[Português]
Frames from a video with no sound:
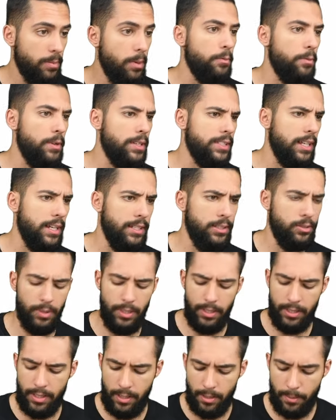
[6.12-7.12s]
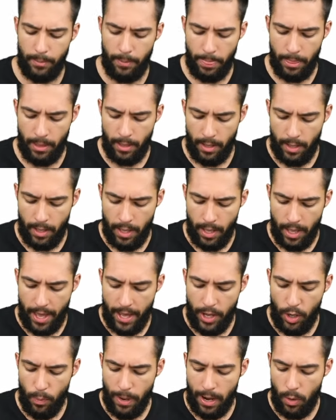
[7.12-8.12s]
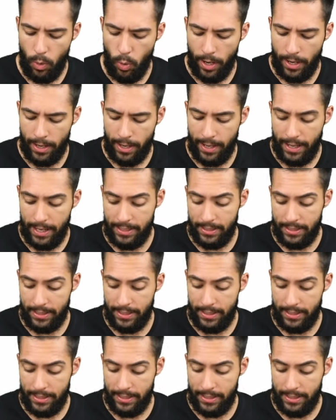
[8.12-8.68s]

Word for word: Vamos fazer a leitura aqui. Em uma urna